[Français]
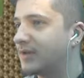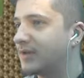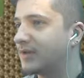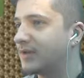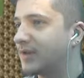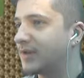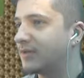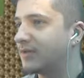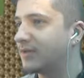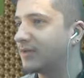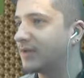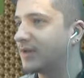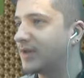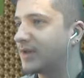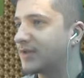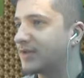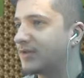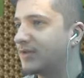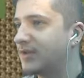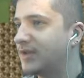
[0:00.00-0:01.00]
D'accord, il y a
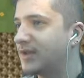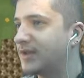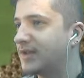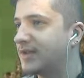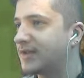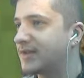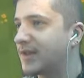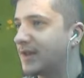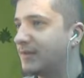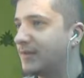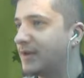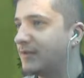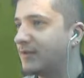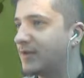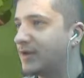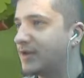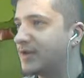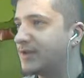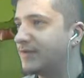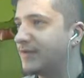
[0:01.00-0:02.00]
un squelette qui se ramène,
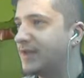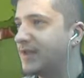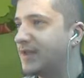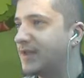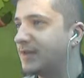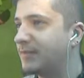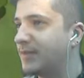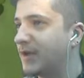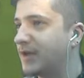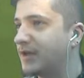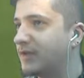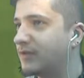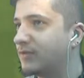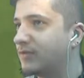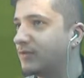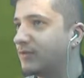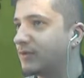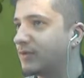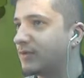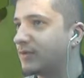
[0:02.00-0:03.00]
voilà, il se fait niquer par les
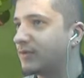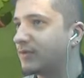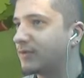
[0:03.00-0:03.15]
tours